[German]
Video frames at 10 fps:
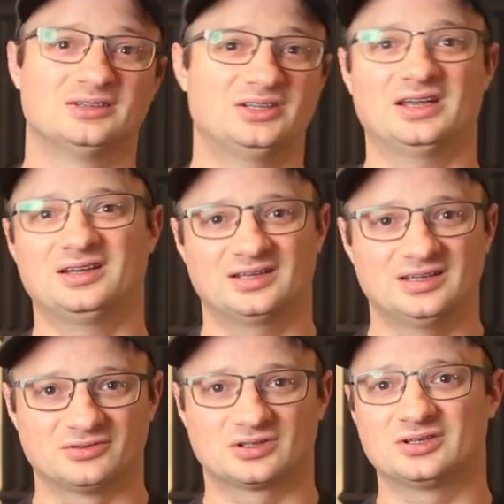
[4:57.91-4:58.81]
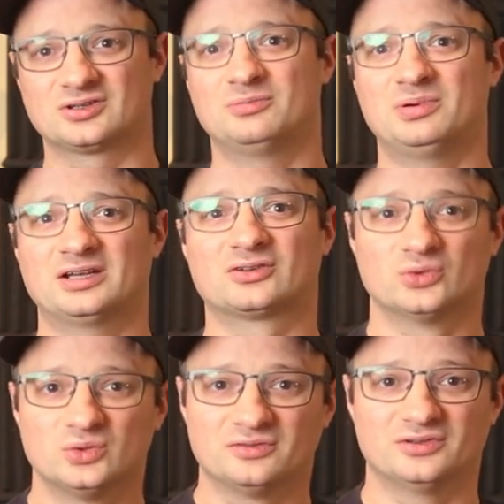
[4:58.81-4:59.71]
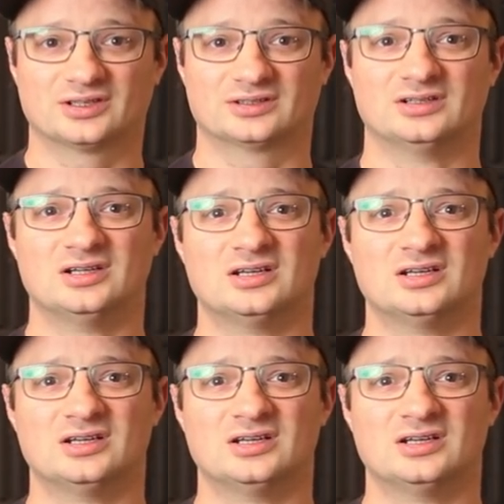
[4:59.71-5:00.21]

die Energie wirklich komplett grün wäre?